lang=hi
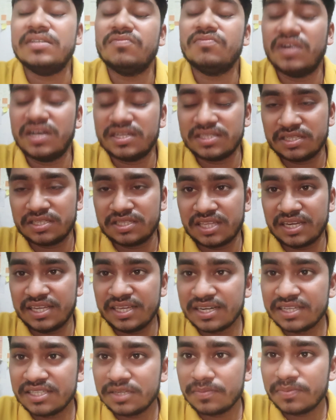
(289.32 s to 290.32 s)
वहाँ से
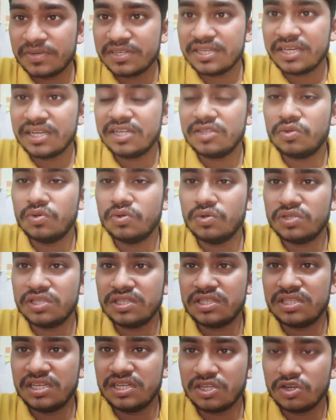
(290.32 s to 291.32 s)
तेलियागंज से पड़ जाएगा दो
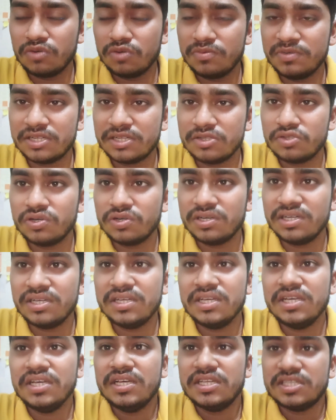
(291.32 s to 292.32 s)
से तीन किलोमीटर जो
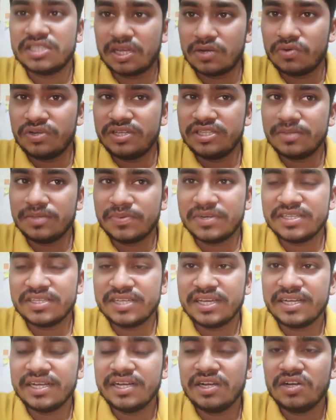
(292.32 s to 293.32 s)
है सलोरी से पड़
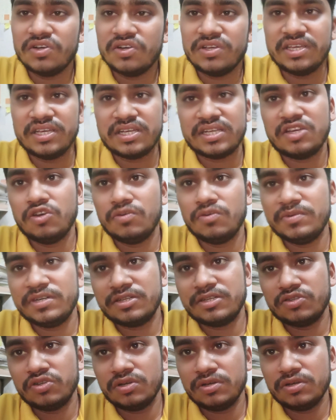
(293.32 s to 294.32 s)
जाएगा और एक
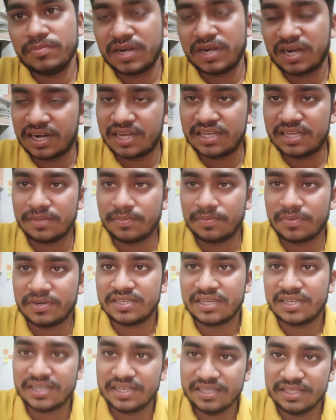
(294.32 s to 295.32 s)
किलोमीटर जो है बघाड़ा से पड़
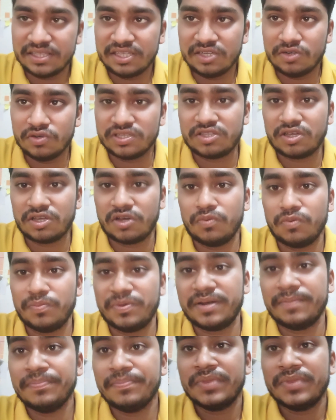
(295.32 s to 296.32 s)
जाएगा इन तीनों स्थानों
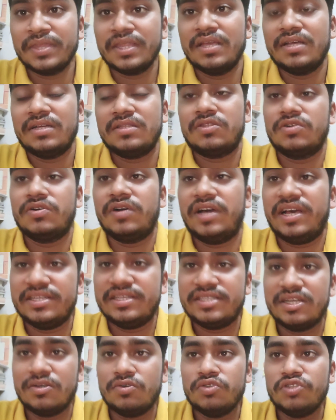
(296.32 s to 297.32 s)
पर तो
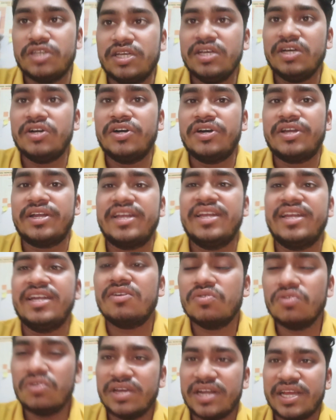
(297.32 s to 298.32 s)
ऐसा कुछ है और
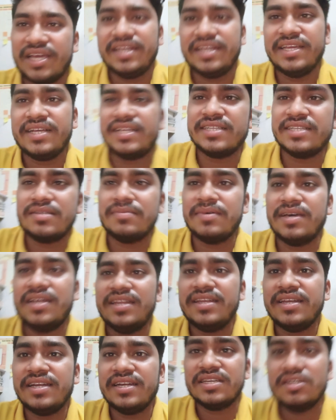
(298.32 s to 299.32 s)
लड़कों का रहने का क्या
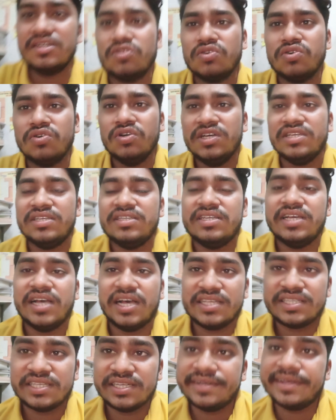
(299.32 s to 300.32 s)
सवाल है लड़के तो
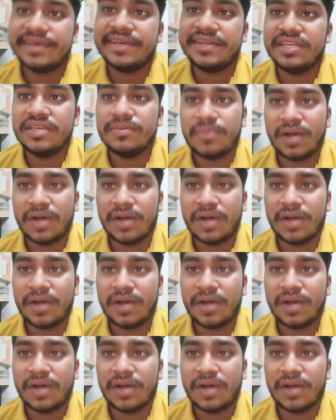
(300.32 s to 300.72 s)
यहाँ से नैनी